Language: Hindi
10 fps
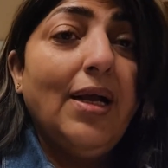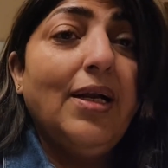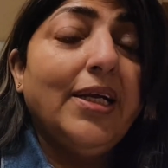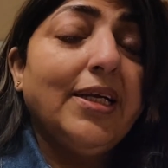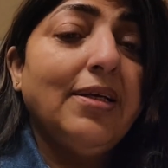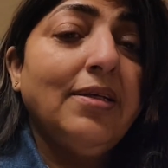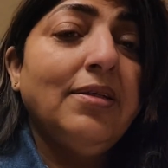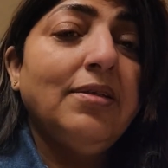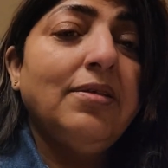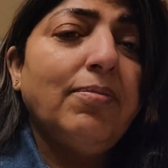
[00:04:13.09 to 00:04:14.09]
लेकिन
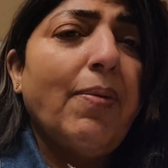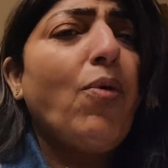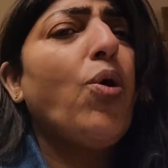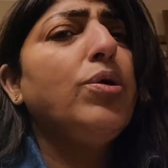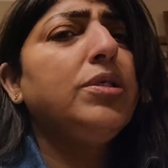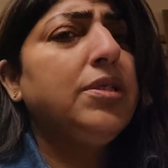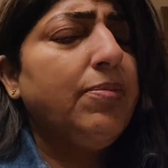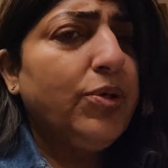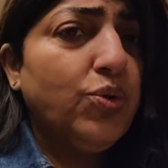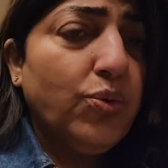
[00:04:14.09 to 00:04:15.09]
मैं बहुत से
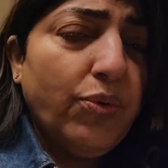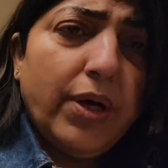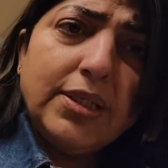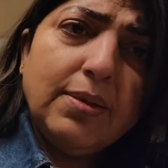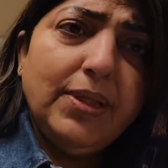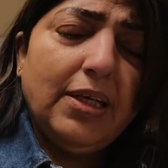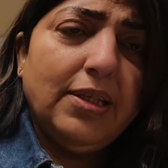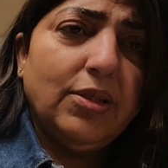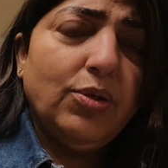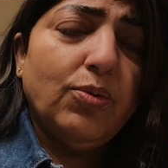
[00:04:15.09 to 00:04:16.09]
बच्चों को ऐसे भी
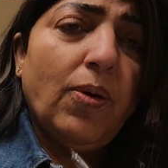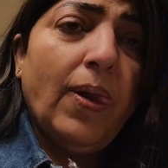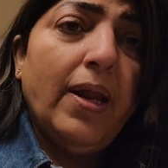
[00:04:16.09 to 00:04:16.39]
देख देती हूँ